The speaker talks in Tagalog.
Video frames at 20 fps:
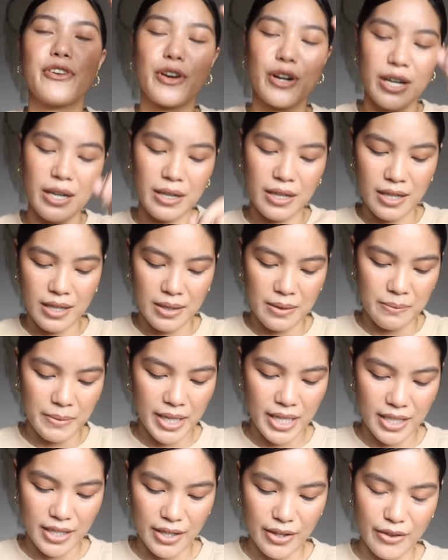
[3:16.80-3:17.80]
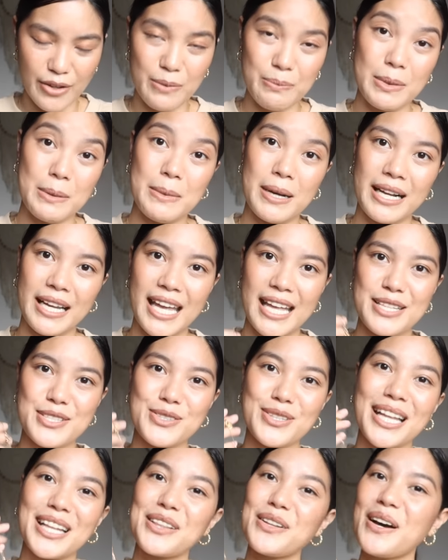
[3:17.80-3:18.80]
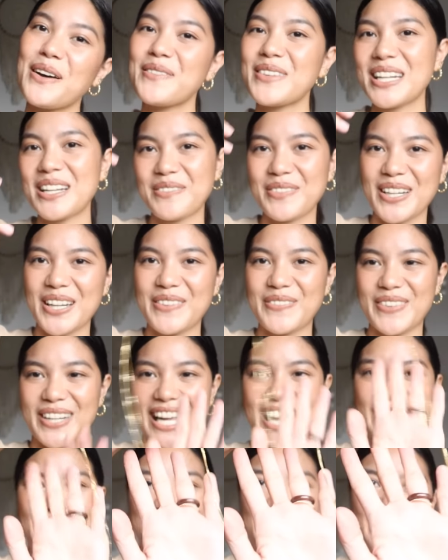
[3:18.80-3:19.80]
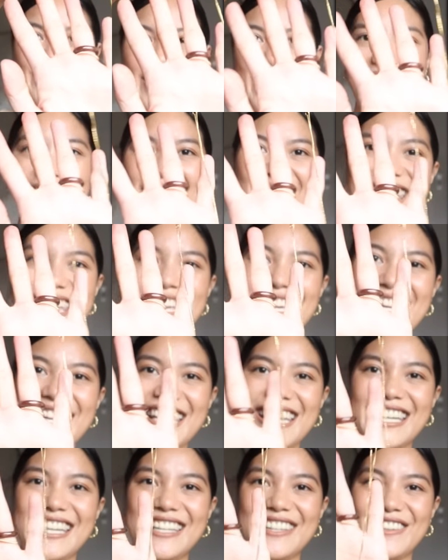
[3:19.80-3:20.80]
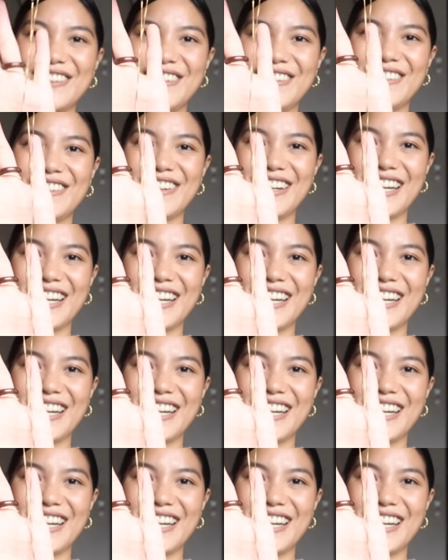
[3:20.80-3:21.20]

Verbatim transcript: for may another pamangkin. So, tatlo kami na pare-parehong may ganito.